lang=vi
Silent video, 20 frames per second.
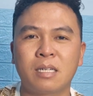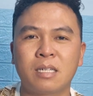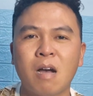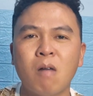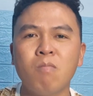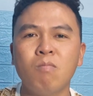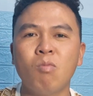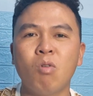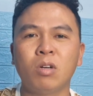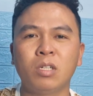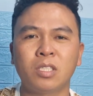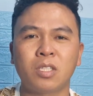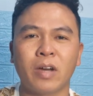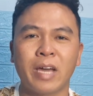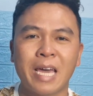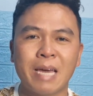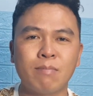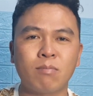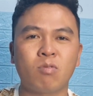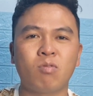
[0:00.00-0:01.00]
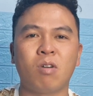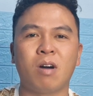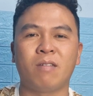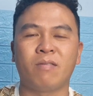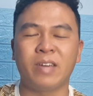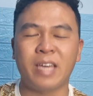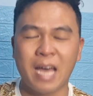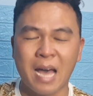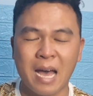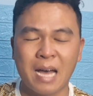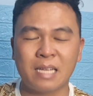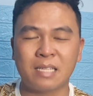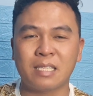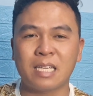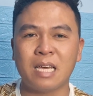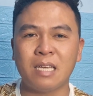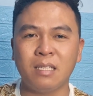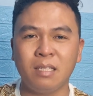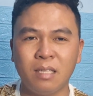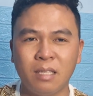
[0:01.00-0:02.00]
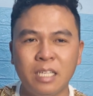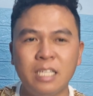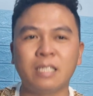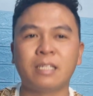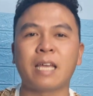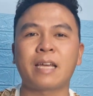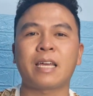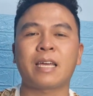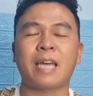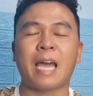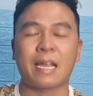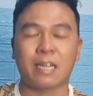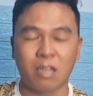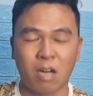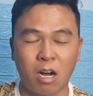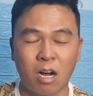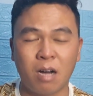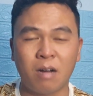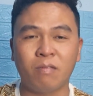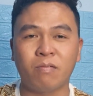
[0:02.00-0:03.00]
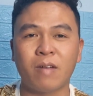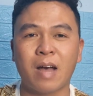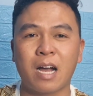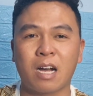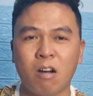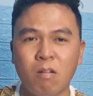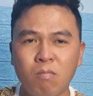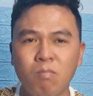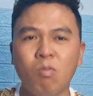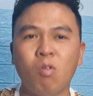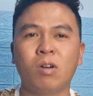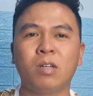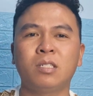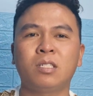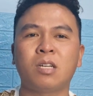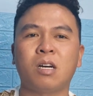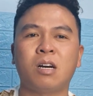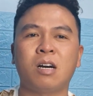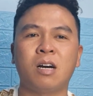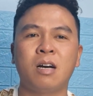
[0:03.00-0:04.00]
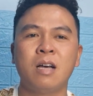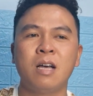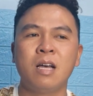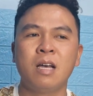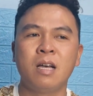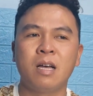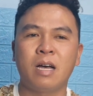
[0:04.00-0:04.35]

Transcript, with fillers: không muốn cho em của VA sẽ nhìn thấy cái cảnh đó và không muốn cho